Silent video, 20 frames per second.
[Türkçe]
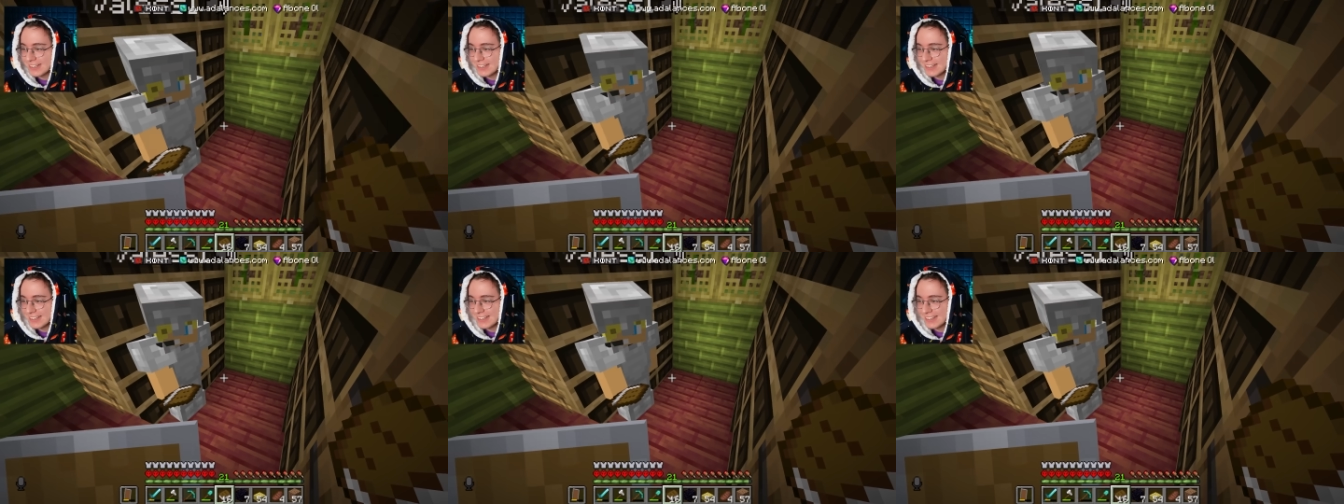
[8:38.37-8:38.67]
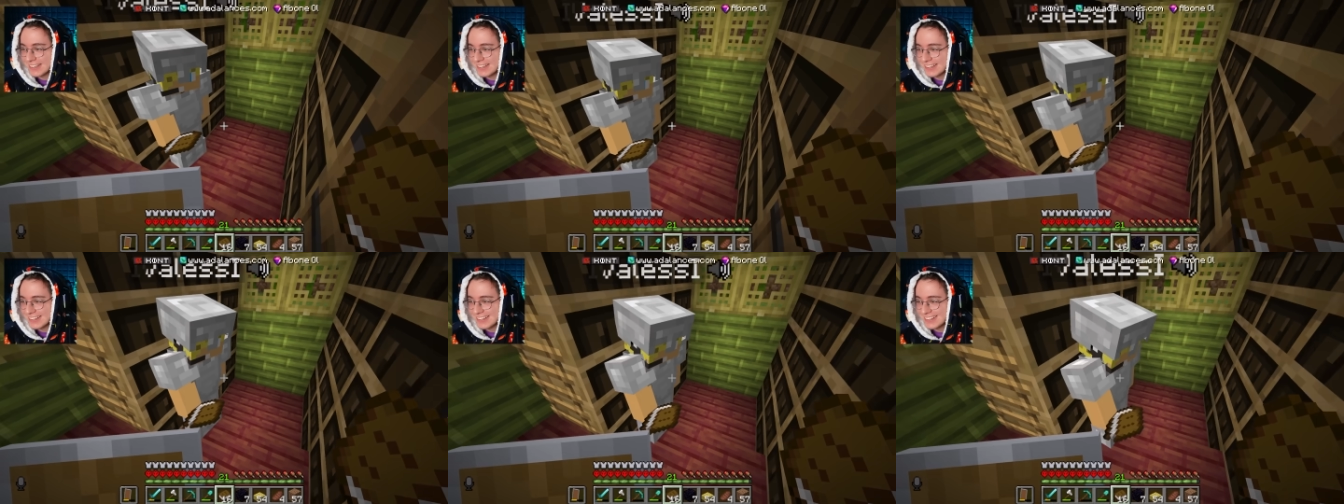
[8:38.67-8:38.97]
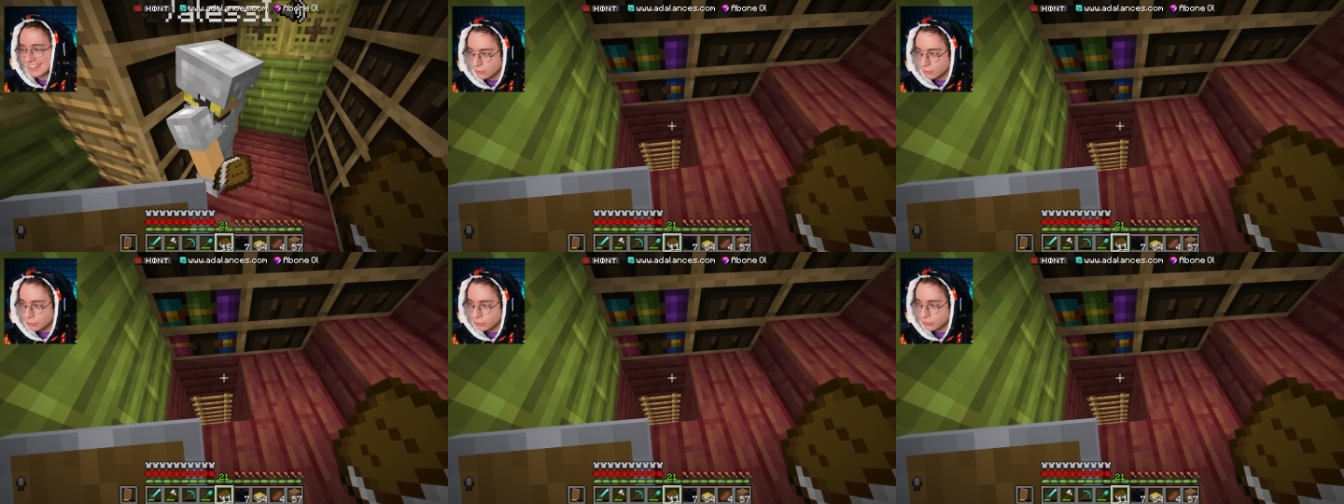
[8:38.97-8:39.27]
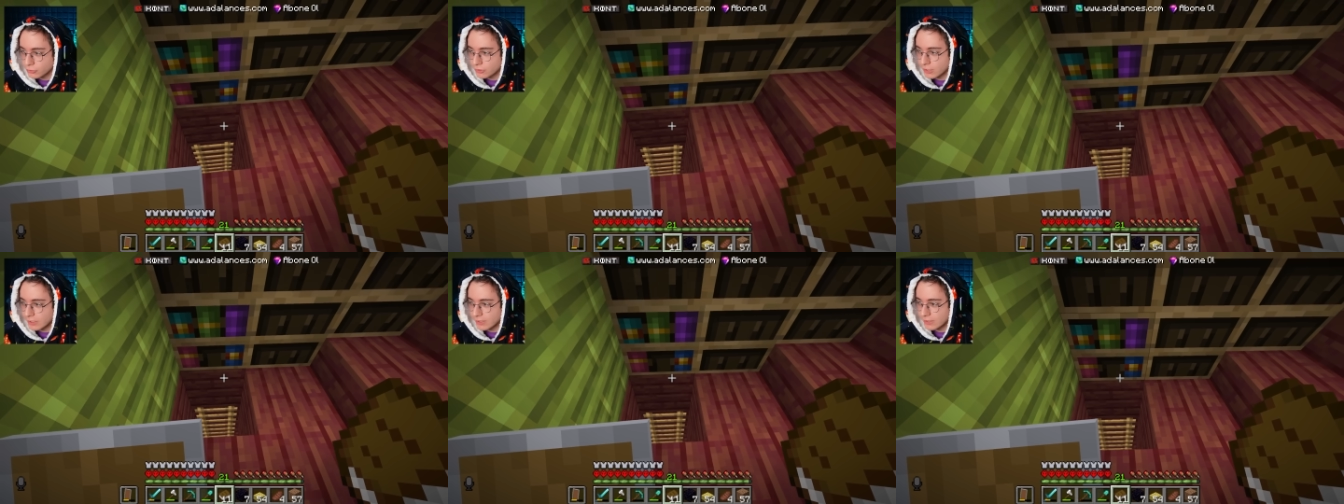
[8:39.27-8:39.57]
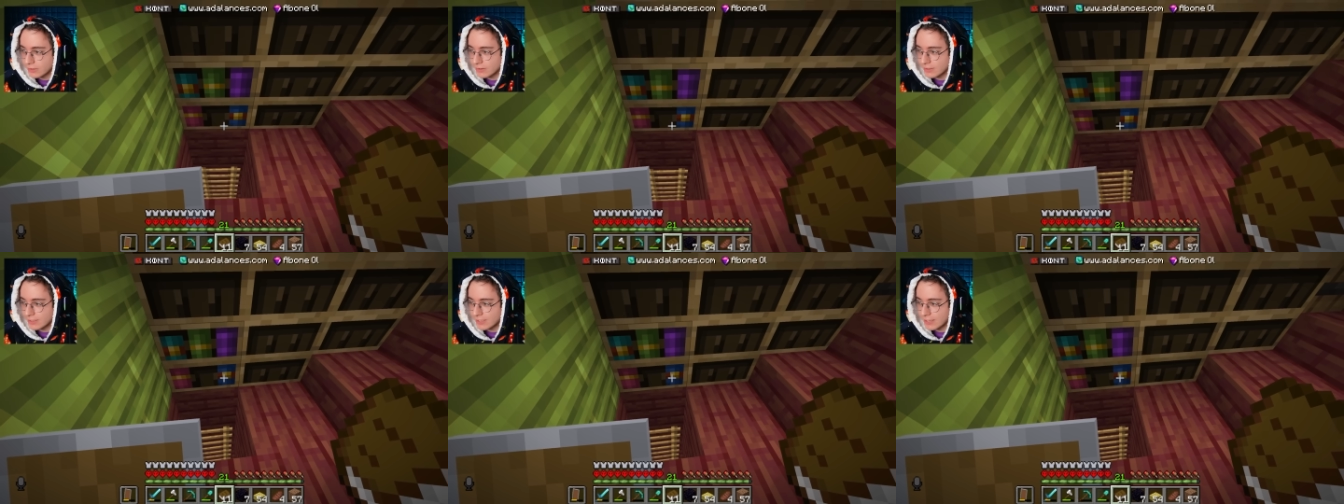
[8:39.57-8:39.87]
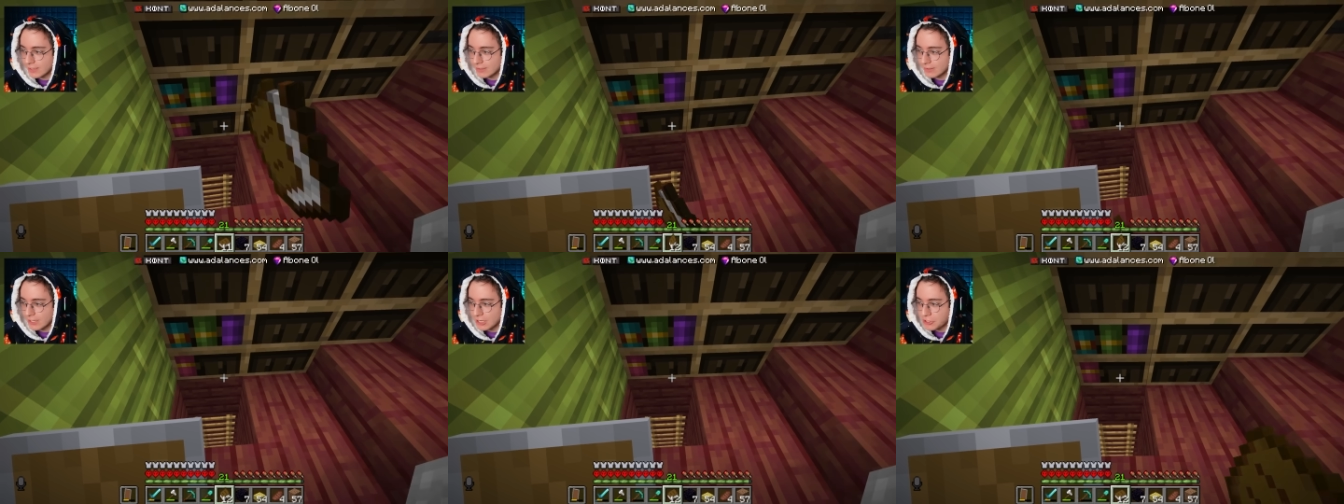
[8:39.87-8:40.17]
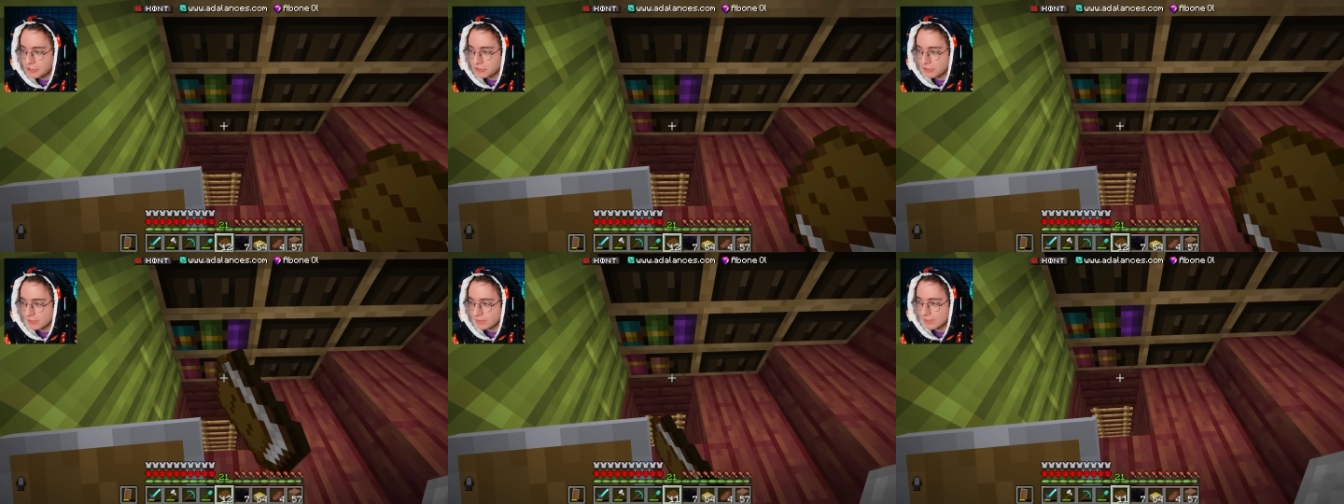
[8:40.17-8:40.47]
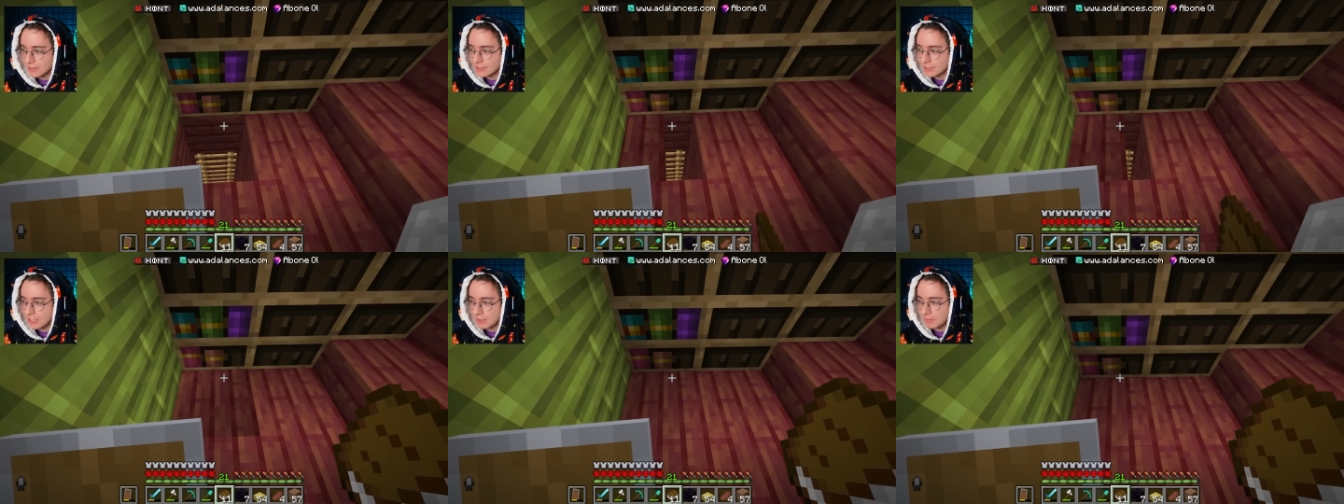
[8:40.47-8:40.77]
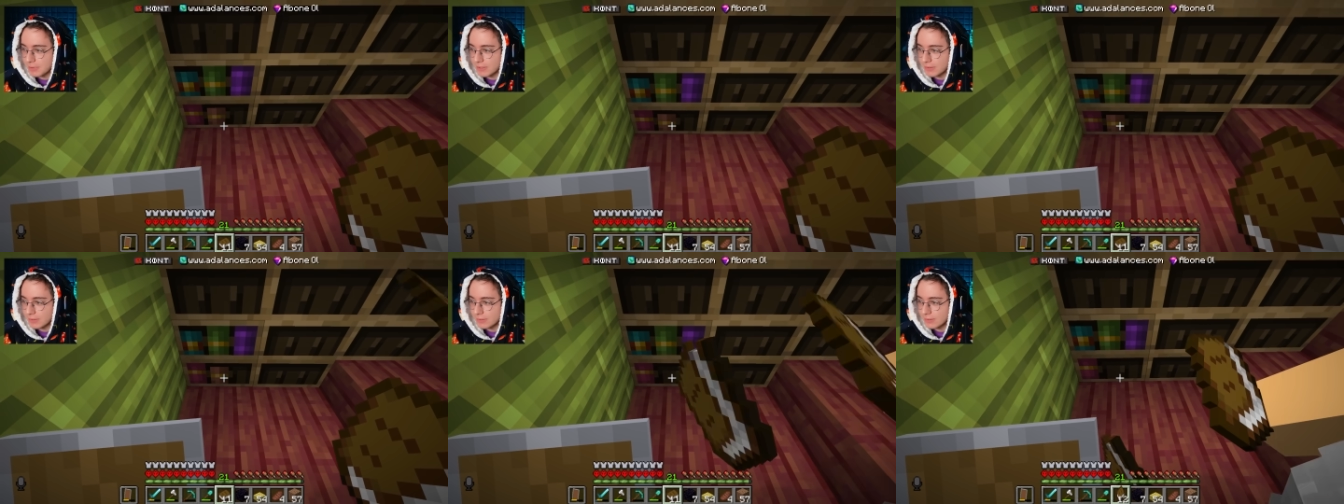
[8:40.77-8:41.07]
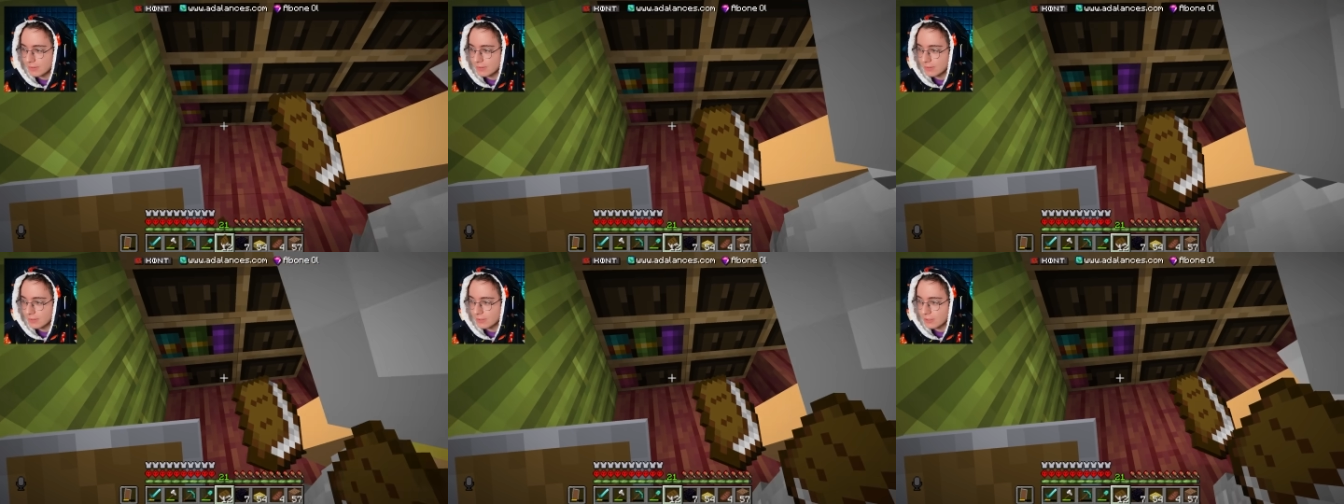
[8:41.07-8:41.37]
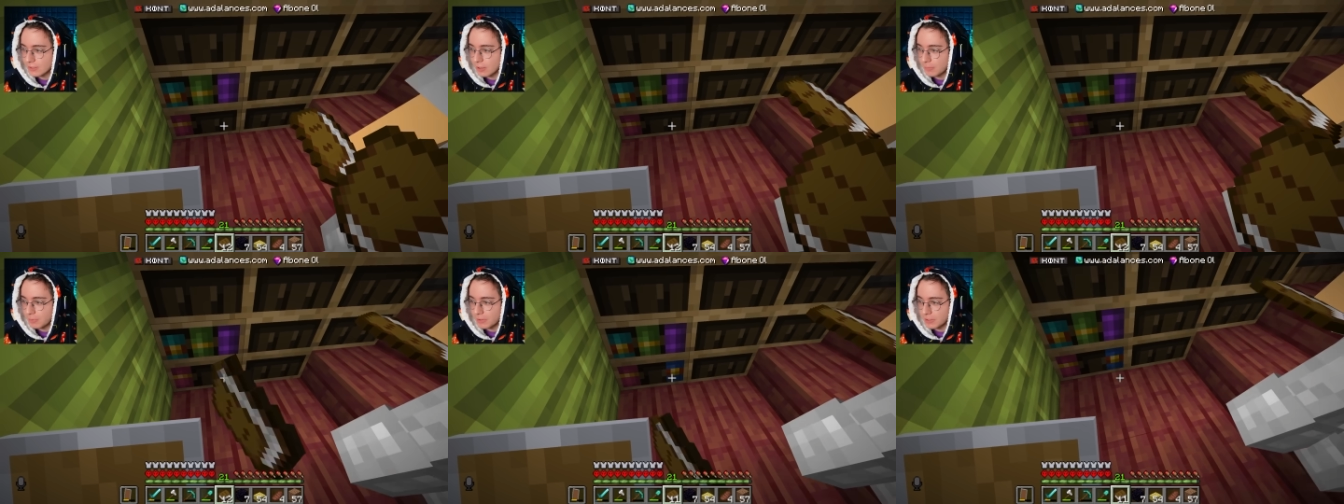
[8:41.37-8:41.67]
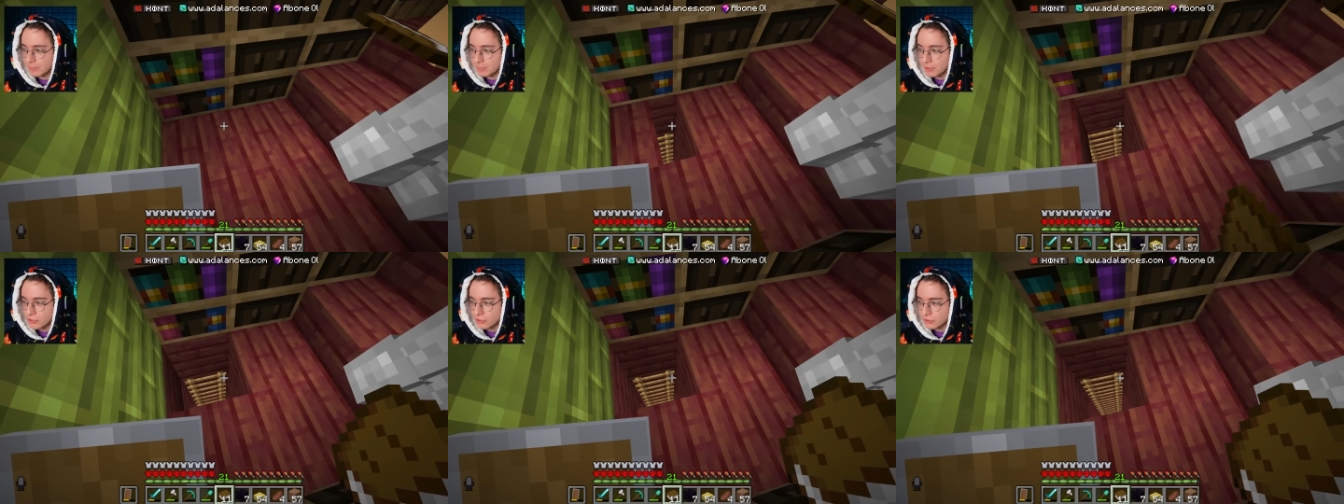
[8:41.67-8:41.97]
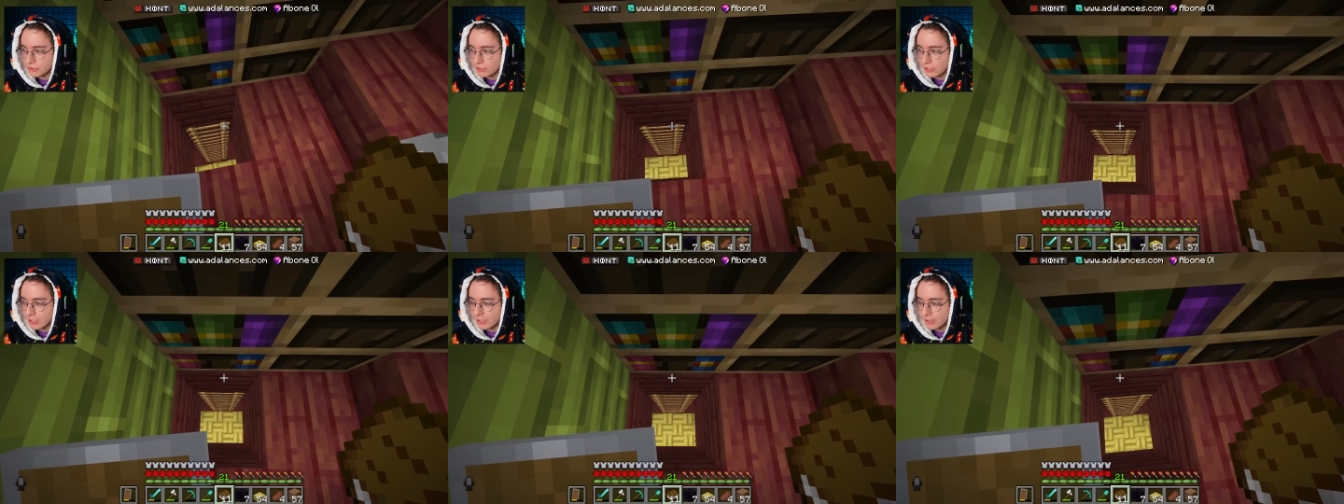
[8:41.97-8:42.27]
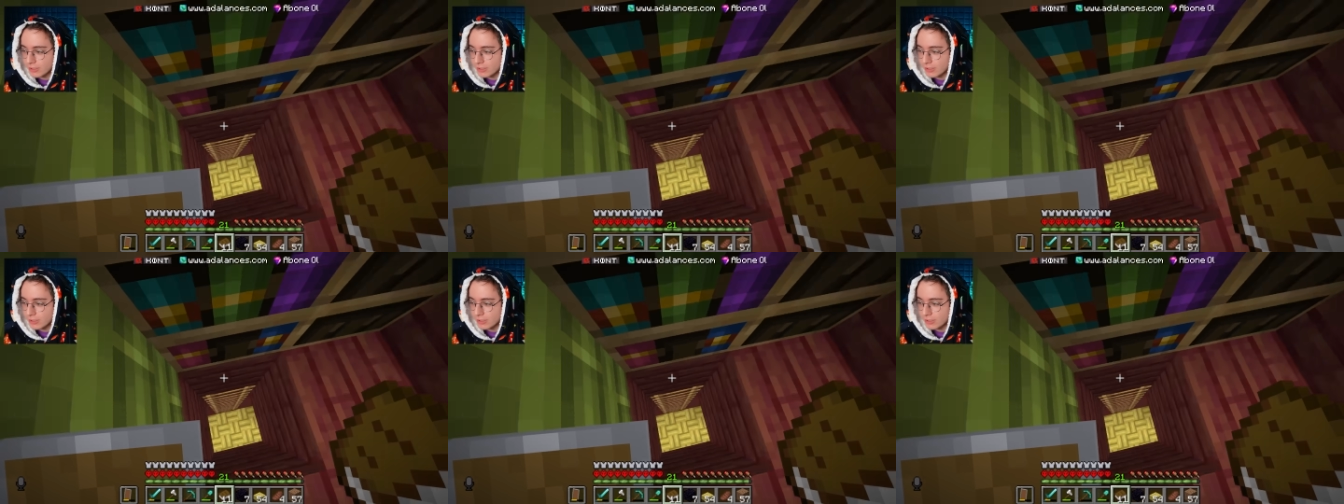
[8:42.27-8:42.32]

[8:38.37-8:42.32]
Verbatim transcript: Hayır. Şunların yerini değiştirdiğin zaman kapanıp açılıyor.